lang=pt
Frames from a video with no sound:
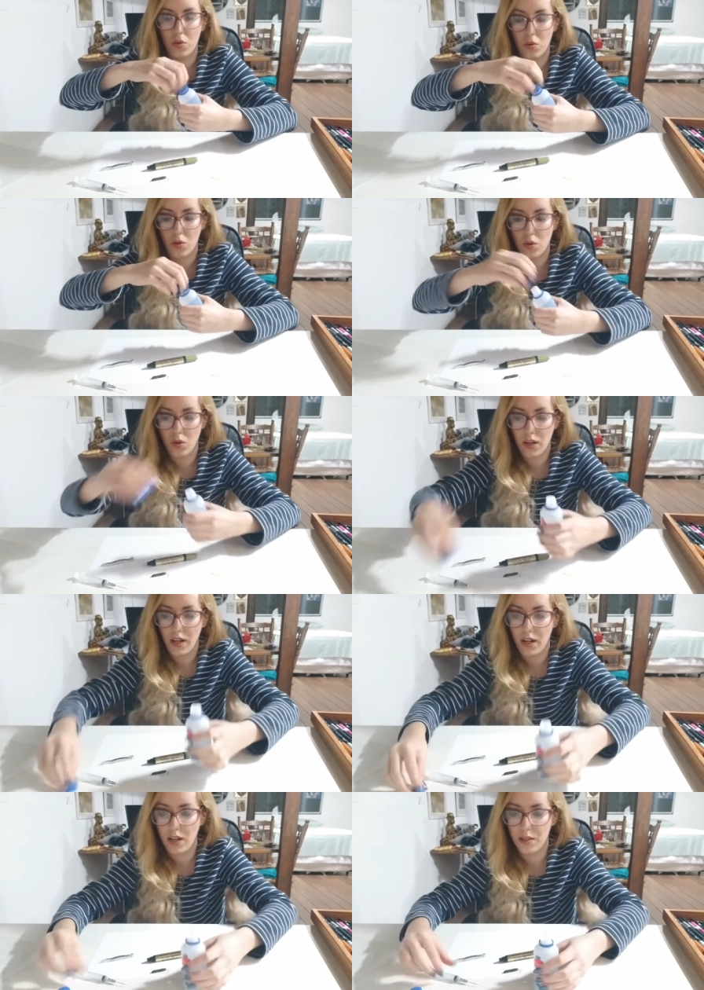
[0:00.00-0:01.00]

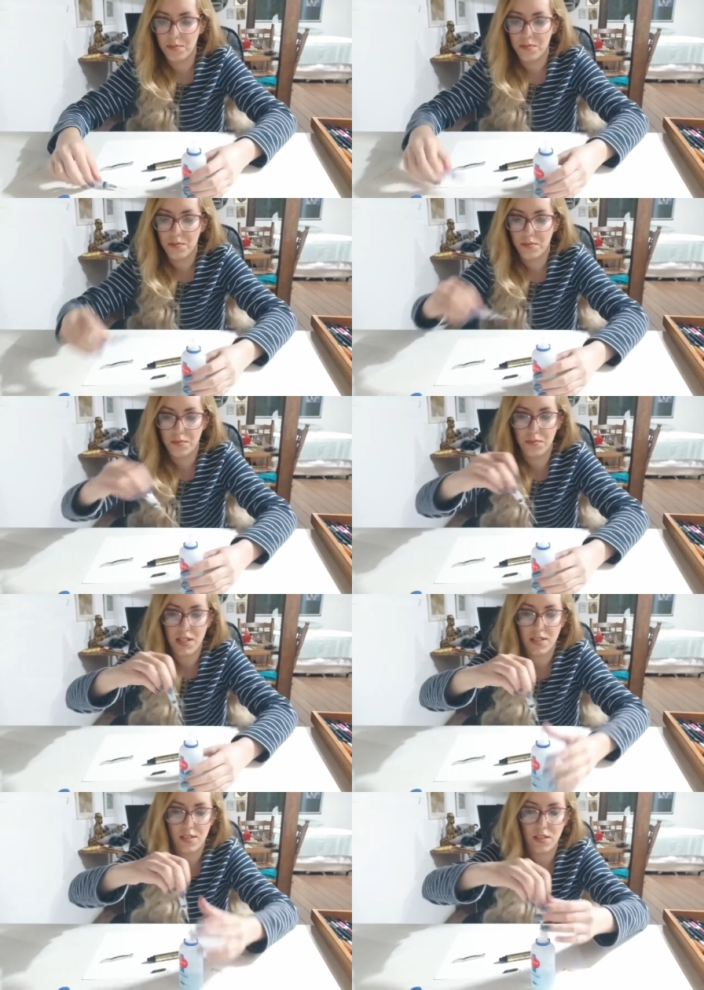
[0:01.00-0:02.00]
colocar
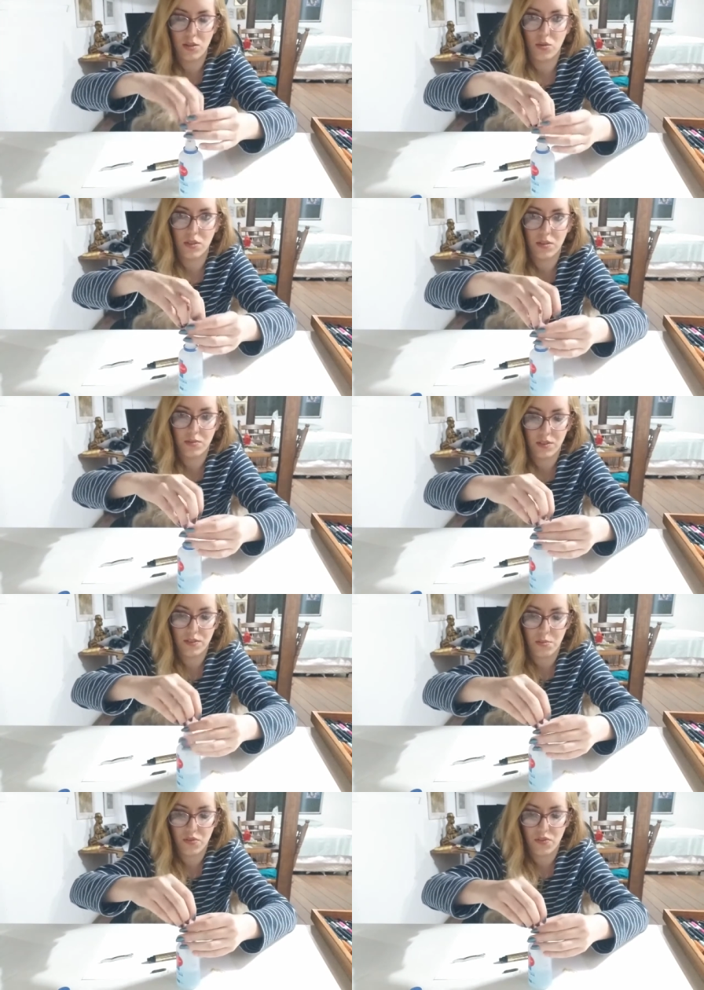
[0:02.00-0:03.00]
mais acetona e
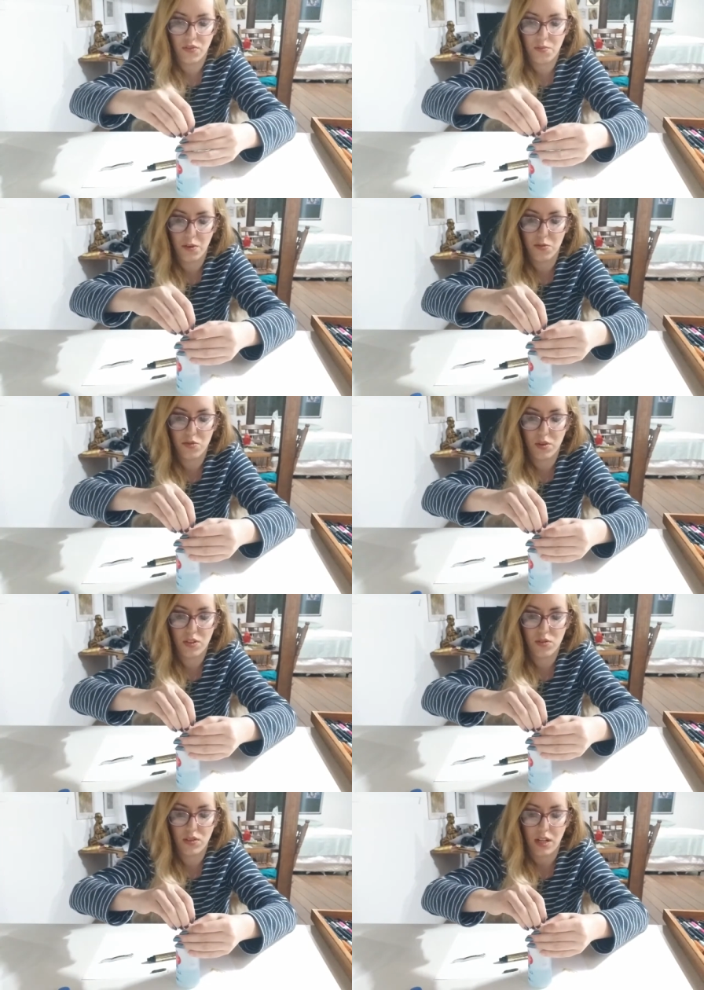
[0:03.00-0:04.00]
vamos, vamos ver o
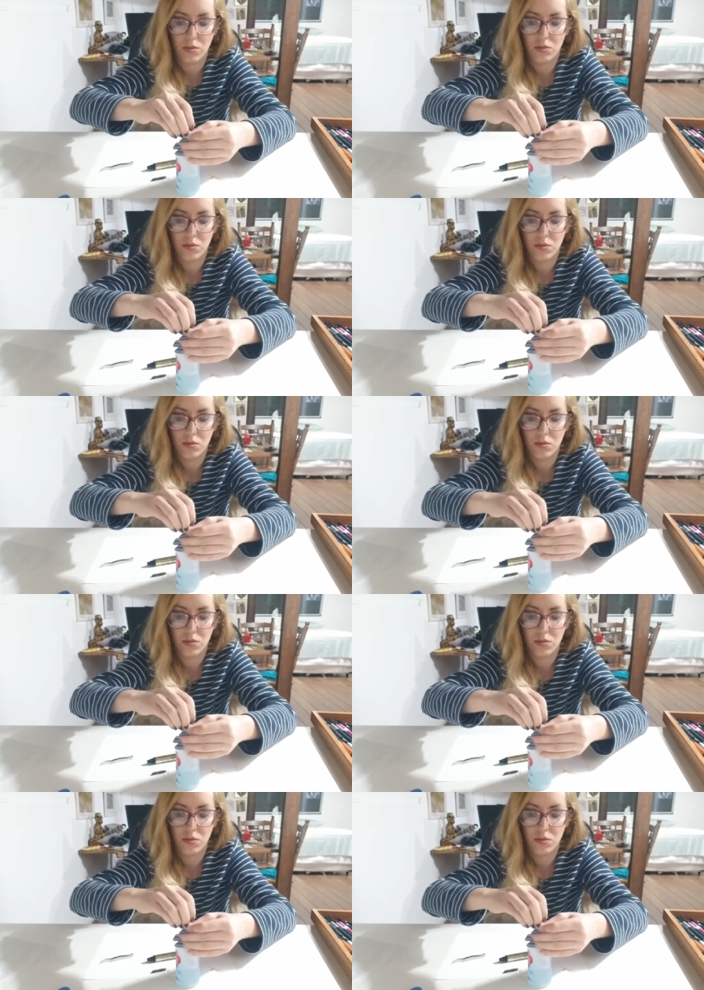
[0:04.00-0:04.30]
resultado.